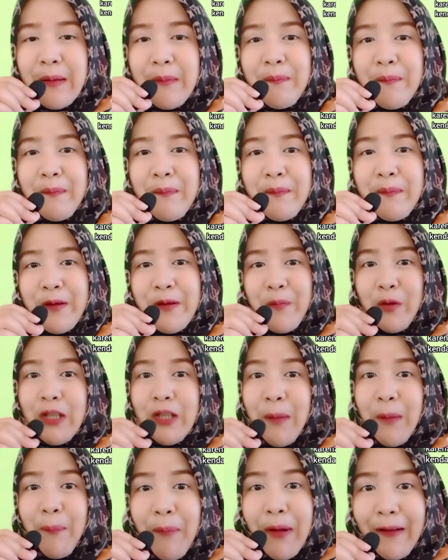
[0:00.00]
seputar
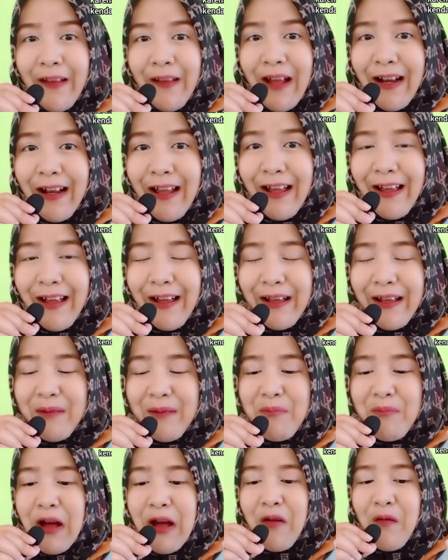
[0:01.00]
pertanahan
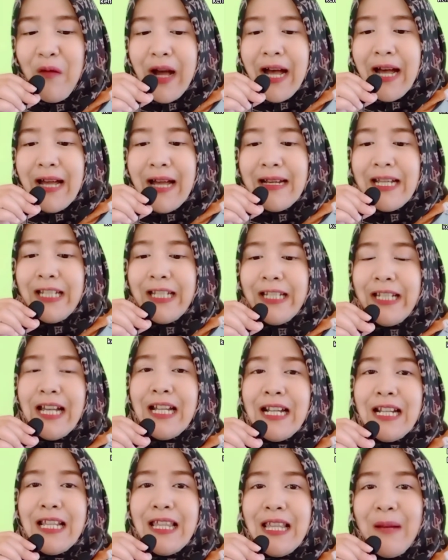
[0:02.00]
bahwa ada syarat
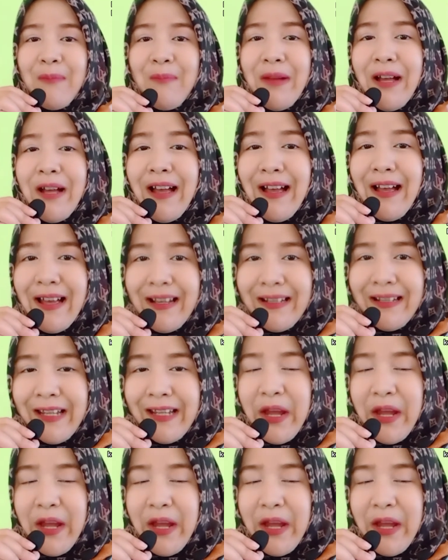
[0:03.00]
tambahan nih